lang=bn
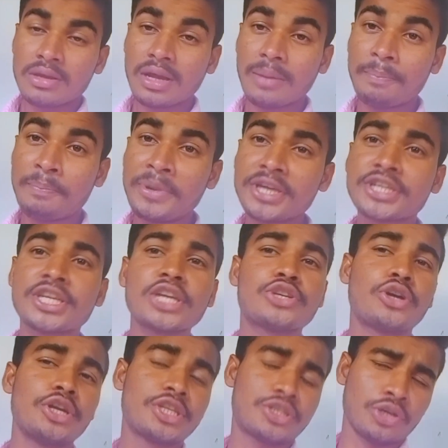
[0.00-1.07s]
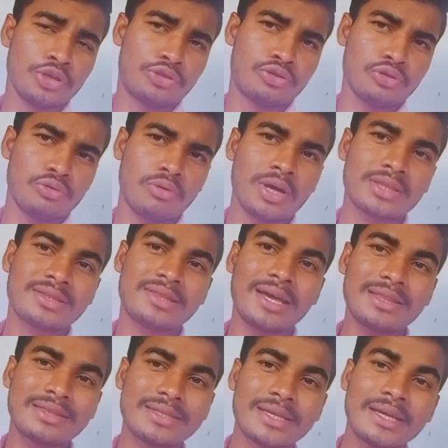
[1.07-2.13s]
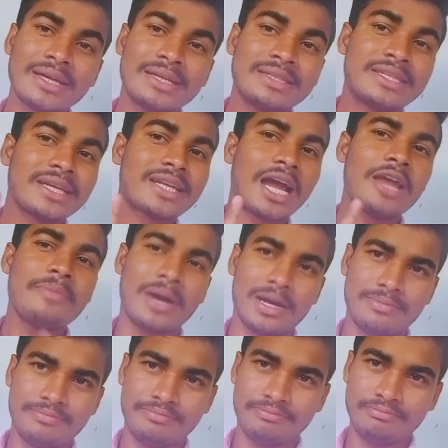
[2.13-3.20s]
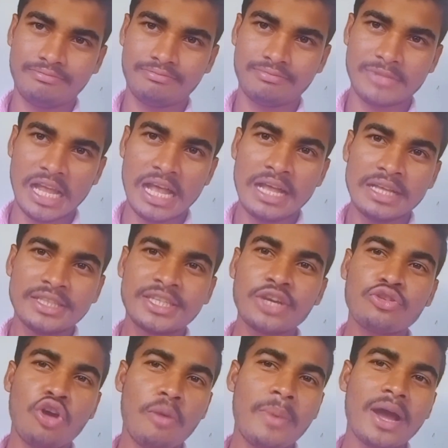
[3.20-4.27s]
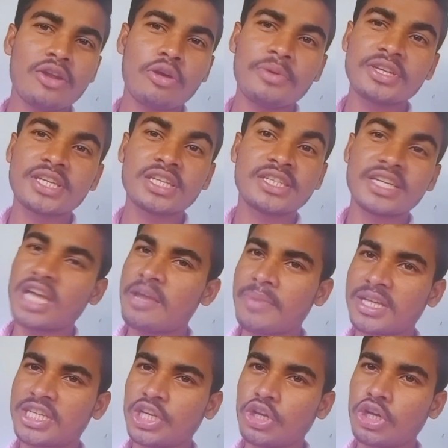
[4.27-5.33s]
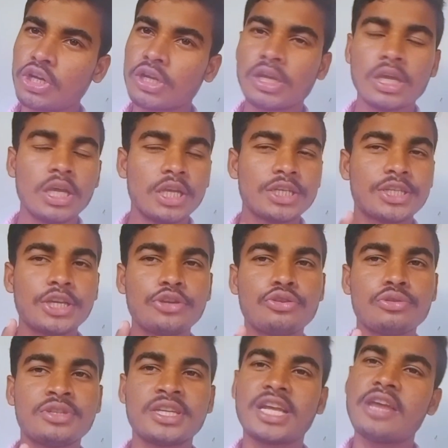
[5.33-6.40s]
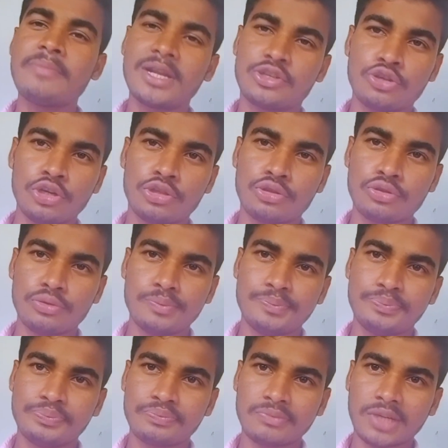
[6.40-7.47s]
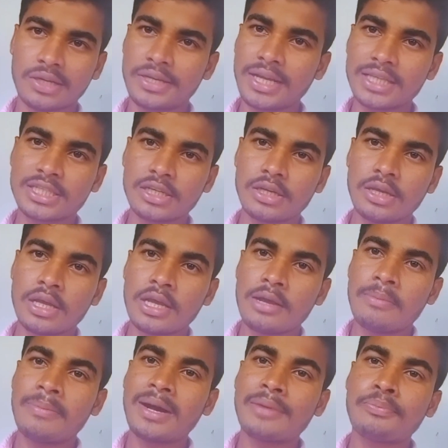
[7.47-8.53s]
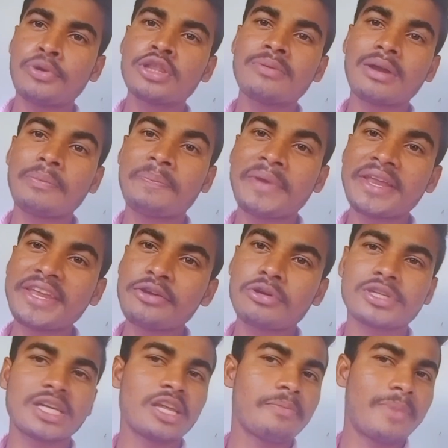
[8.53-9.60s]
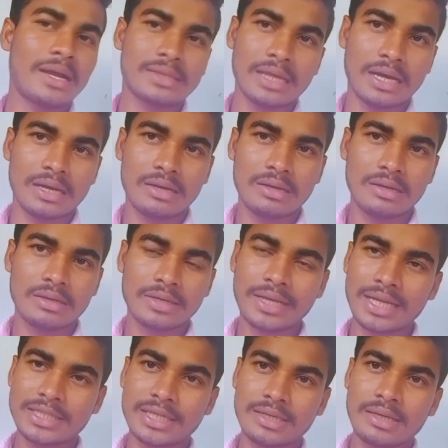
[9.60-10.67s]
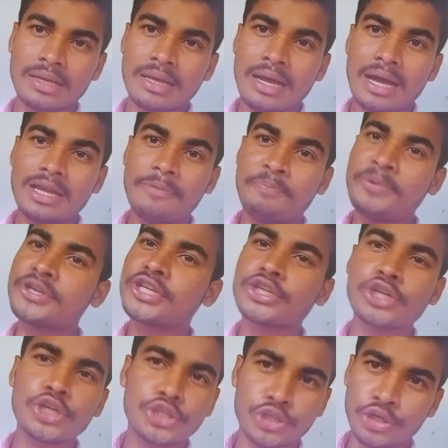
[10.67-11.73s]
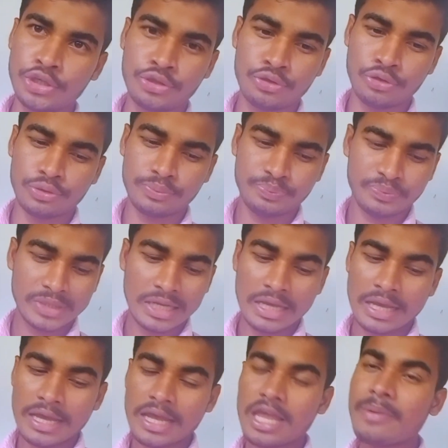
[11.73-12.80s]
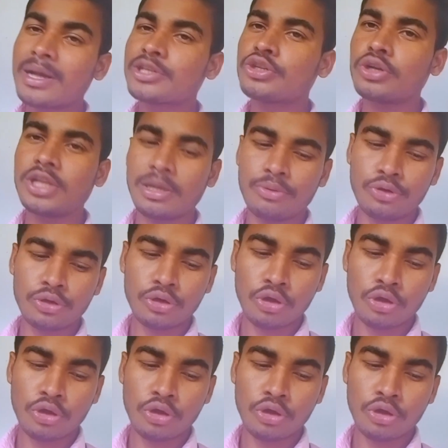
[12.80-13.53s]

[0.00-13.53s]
না বিশ্বের শহীদ চরিত্র অর্থাৎ জেঠাইমা যে রমা রমেশের জেঠাইমা ছিল সেই জেঠাইমার চরিত্র ঠিক আছে বা বলতে পারে বেনি ঘোষালের মাতা ঠিক আছে তাহলে বিশ্বেশ্বরী চরিত্র এবার চলে যাবো